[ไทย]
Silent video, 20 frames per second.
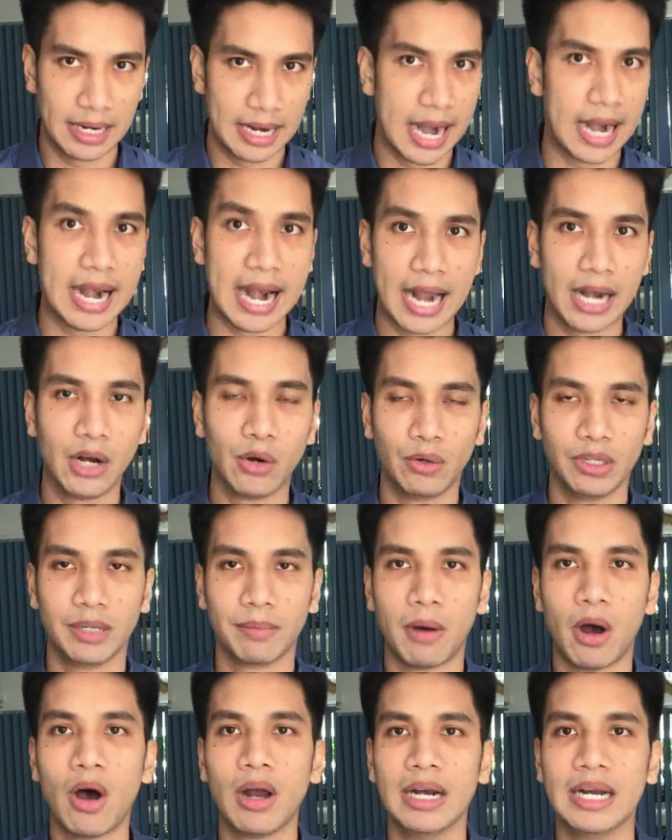นั้นๆ โดยเฉ
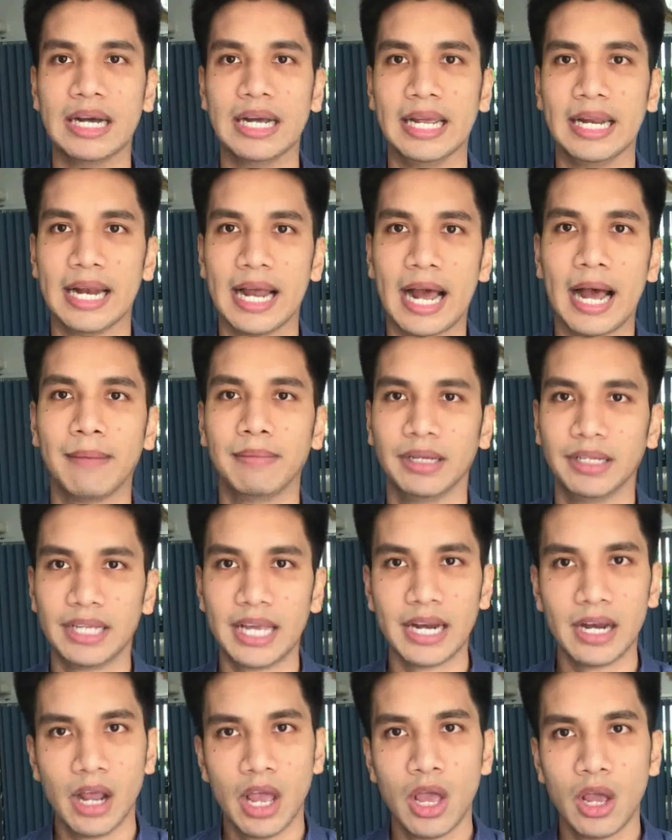พาะเลยนะครับอย่าง
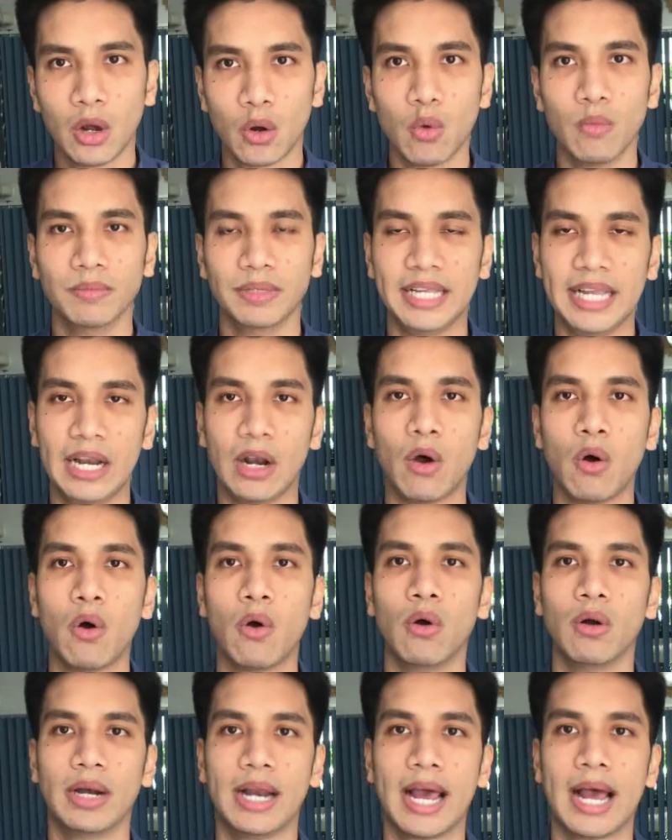เช่น กลุ่มซีโร่
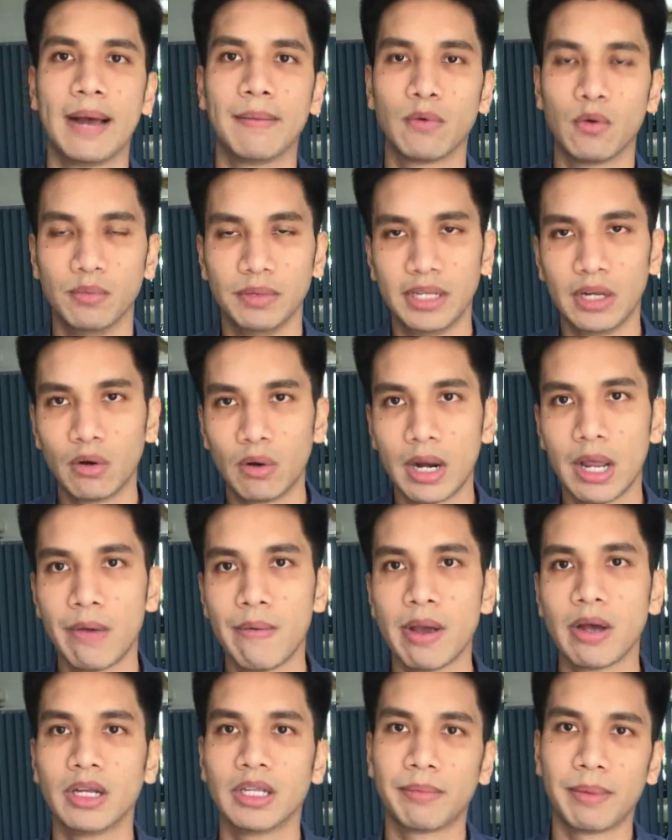นะครับกลุ่มซีโร่เล
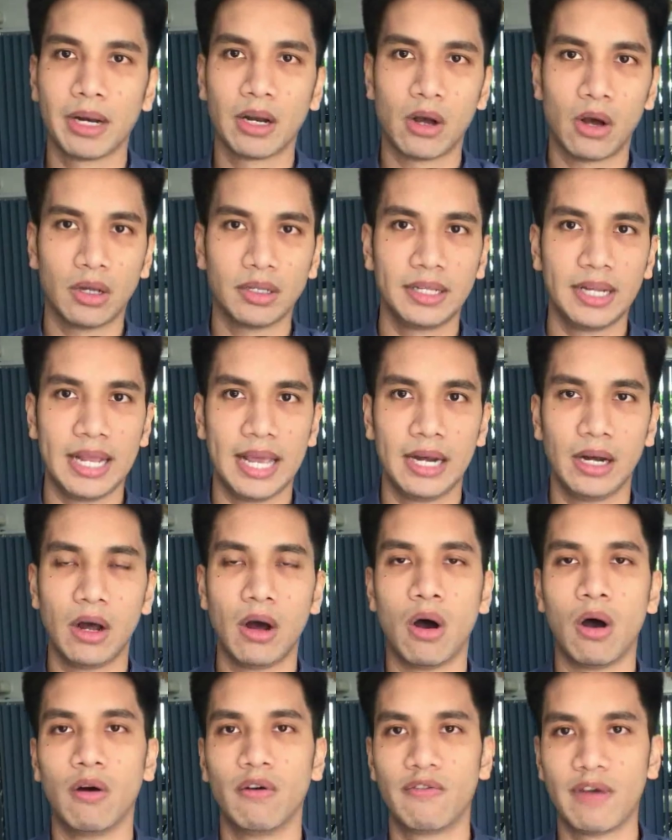เวลก็จะเป็นคอร์สเรียน
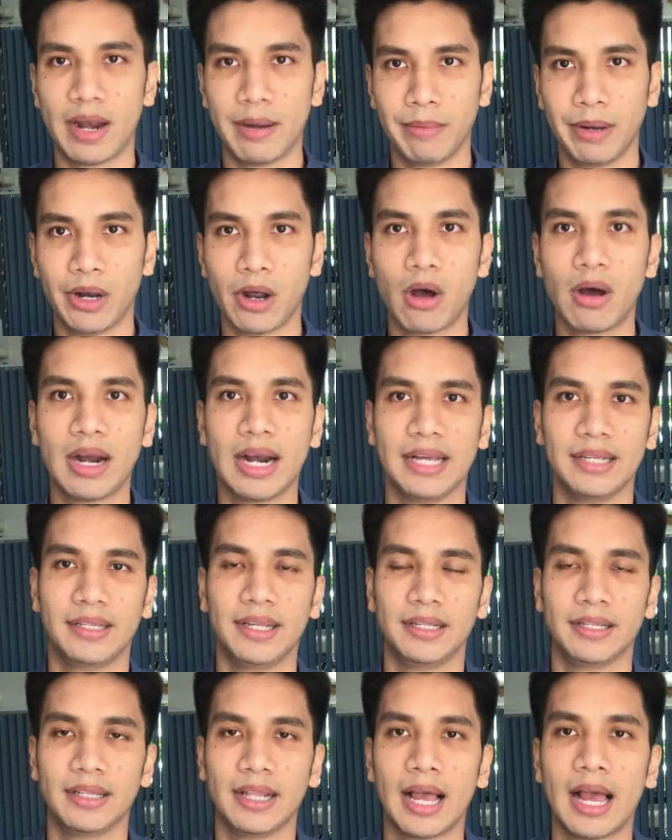ของ Fundamental
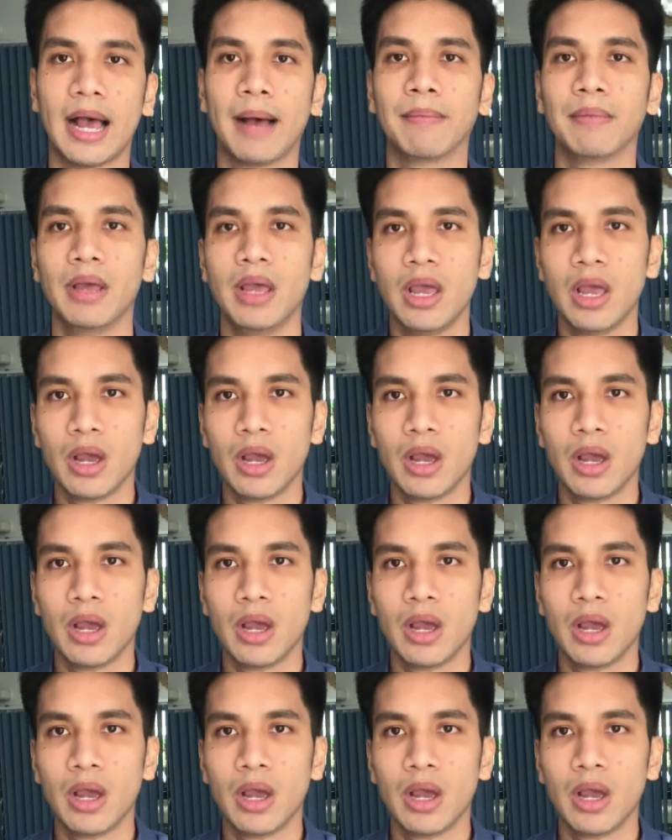Analysis นะครับ